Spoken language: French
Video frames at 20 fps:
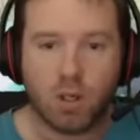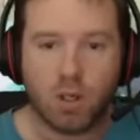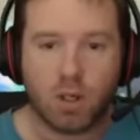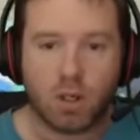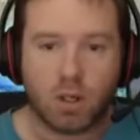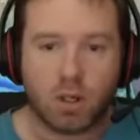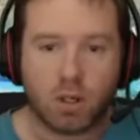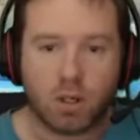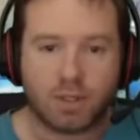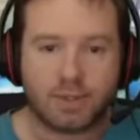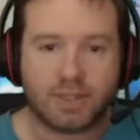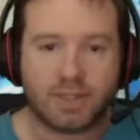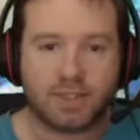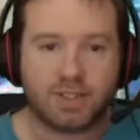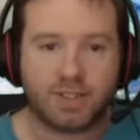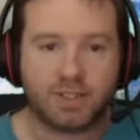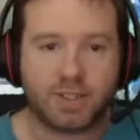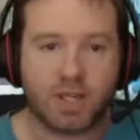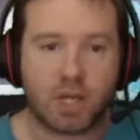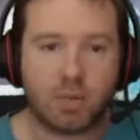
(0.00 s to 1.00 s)
Euh, ça
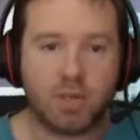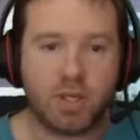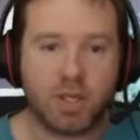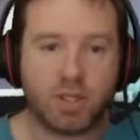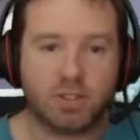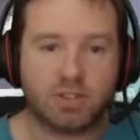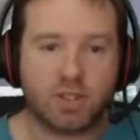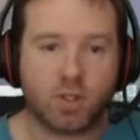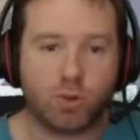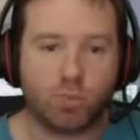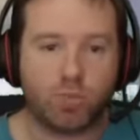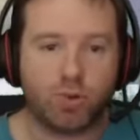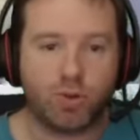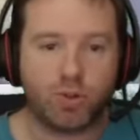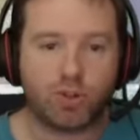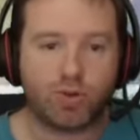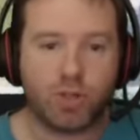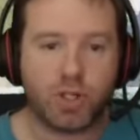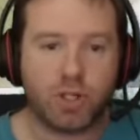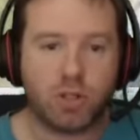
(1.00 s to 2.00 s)
c'est très bien ça, on peut
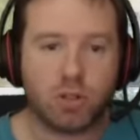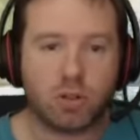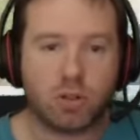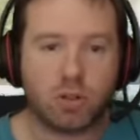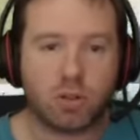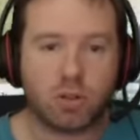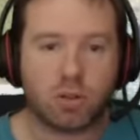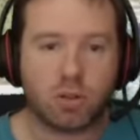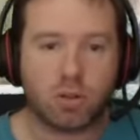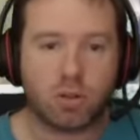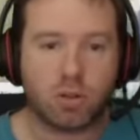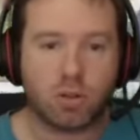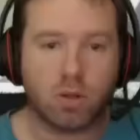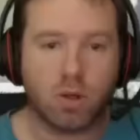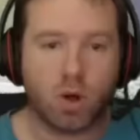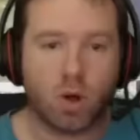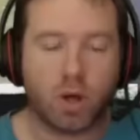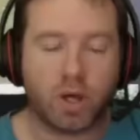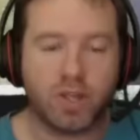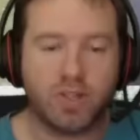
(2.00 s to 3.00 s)
jouer
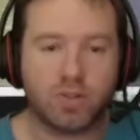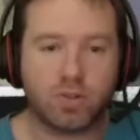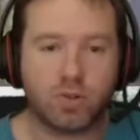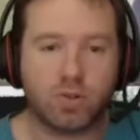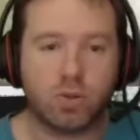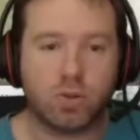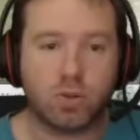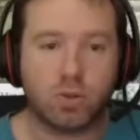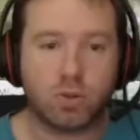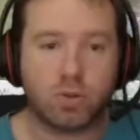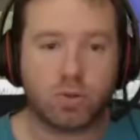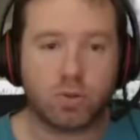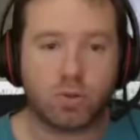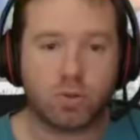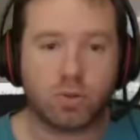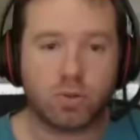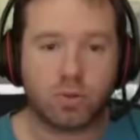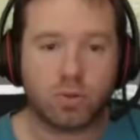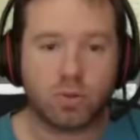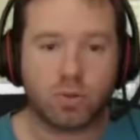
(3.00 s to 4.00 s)
en, réseau
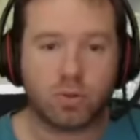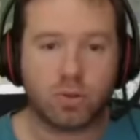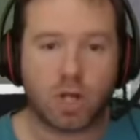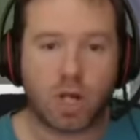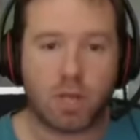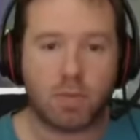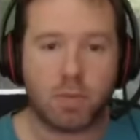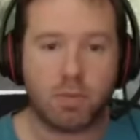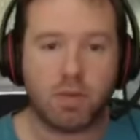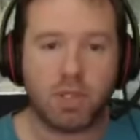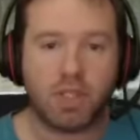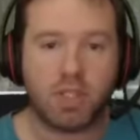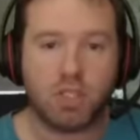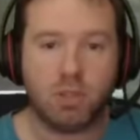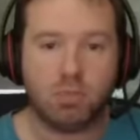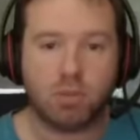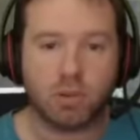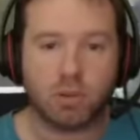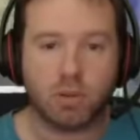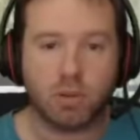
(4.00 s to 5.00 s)
euh, dans la même
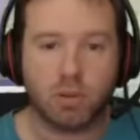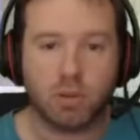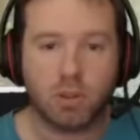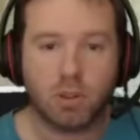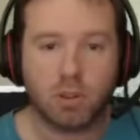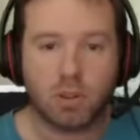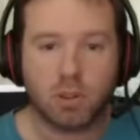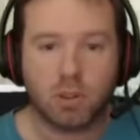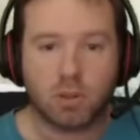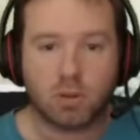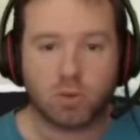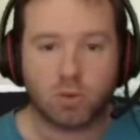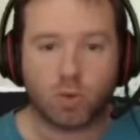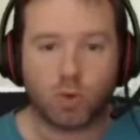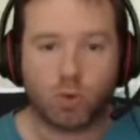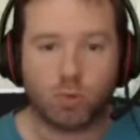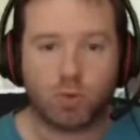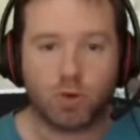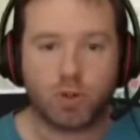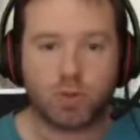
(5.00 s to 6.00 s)
équipe.
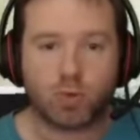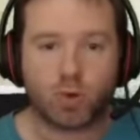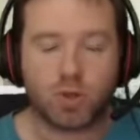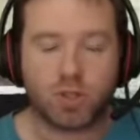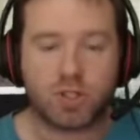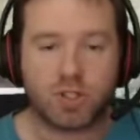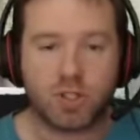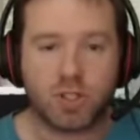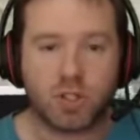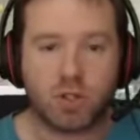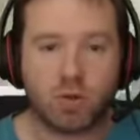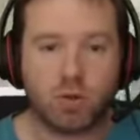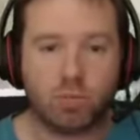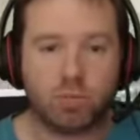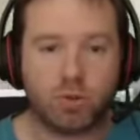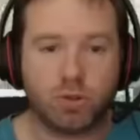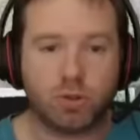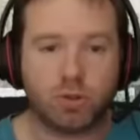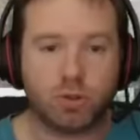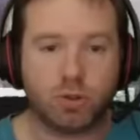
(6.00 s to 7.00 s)
Donc on peut se, on
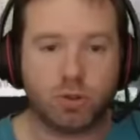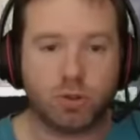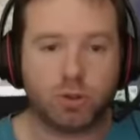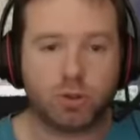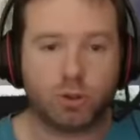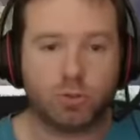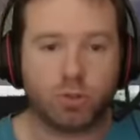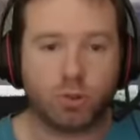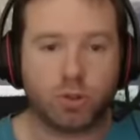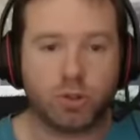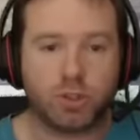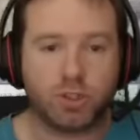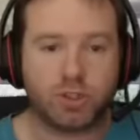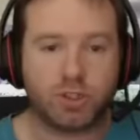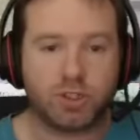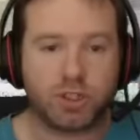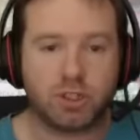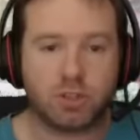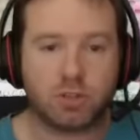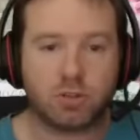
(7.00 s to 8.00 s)
peut se,
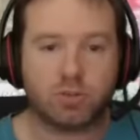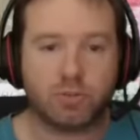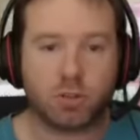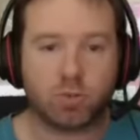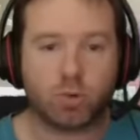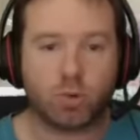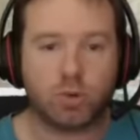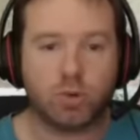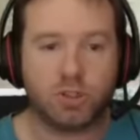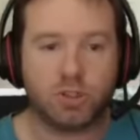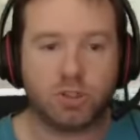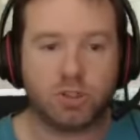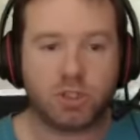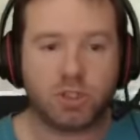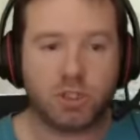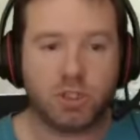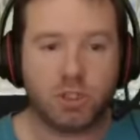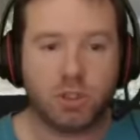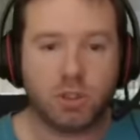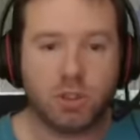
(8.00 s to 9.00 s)
protéger, se faire
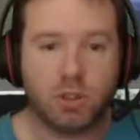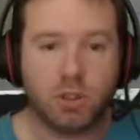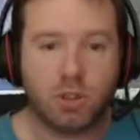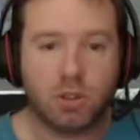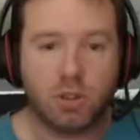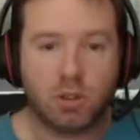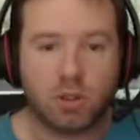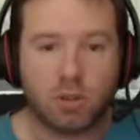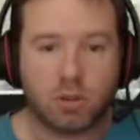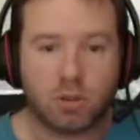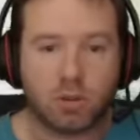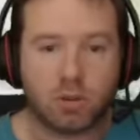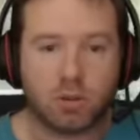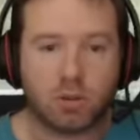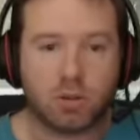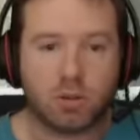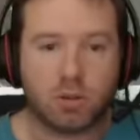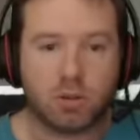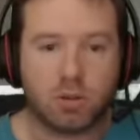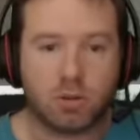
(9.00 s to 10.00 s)
protéger.
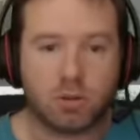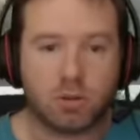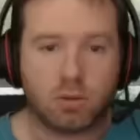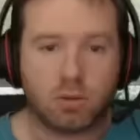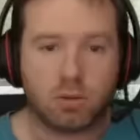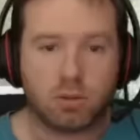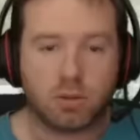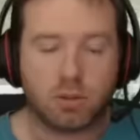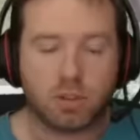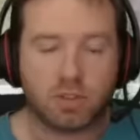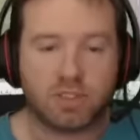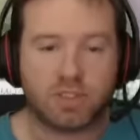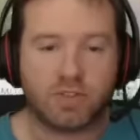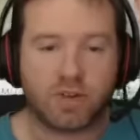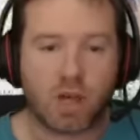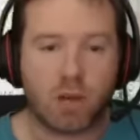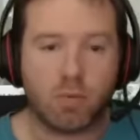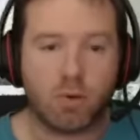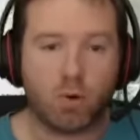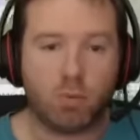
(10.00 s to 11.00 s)
non c'est
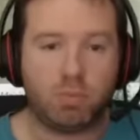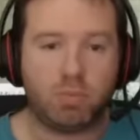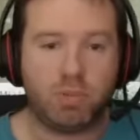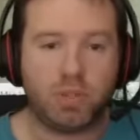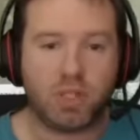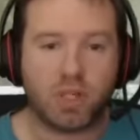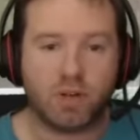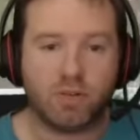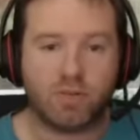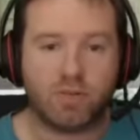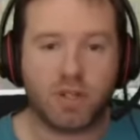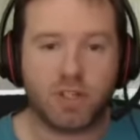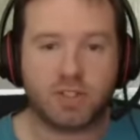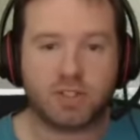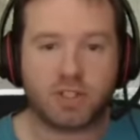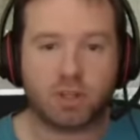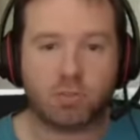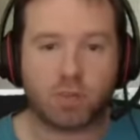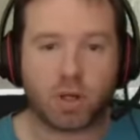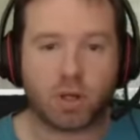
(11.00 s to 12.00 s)
vraiment bien fait
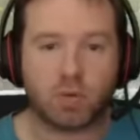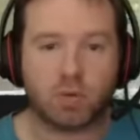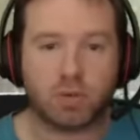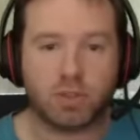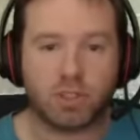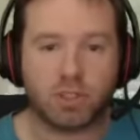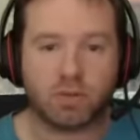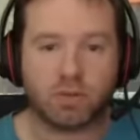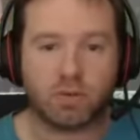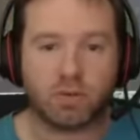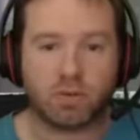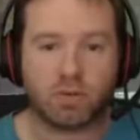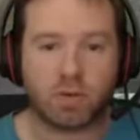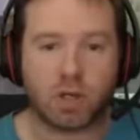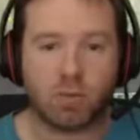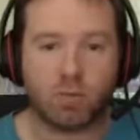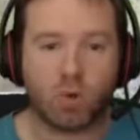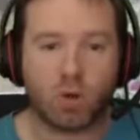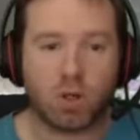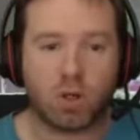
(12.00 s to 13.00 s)
ça par contre, il y a
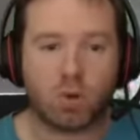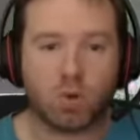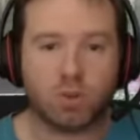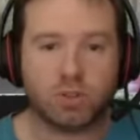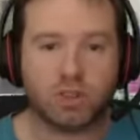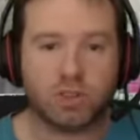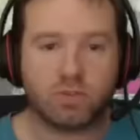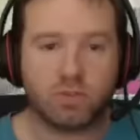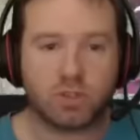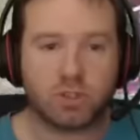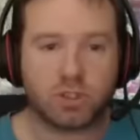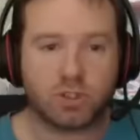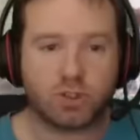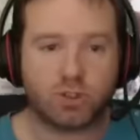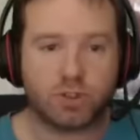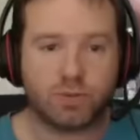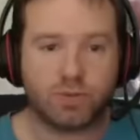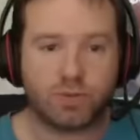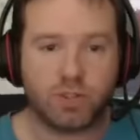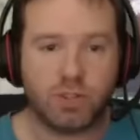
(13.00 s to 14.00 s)
vraiment un gros avantage
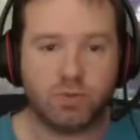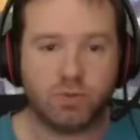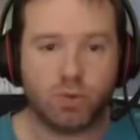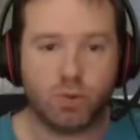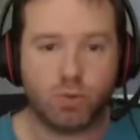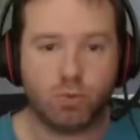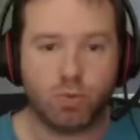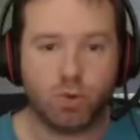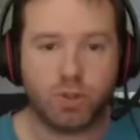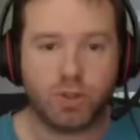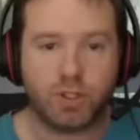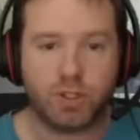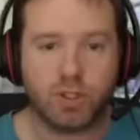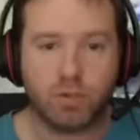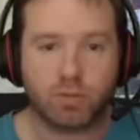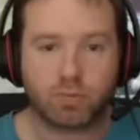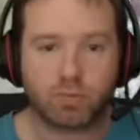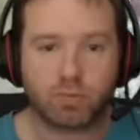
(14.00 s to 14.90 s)
d'effet au niveau du multi.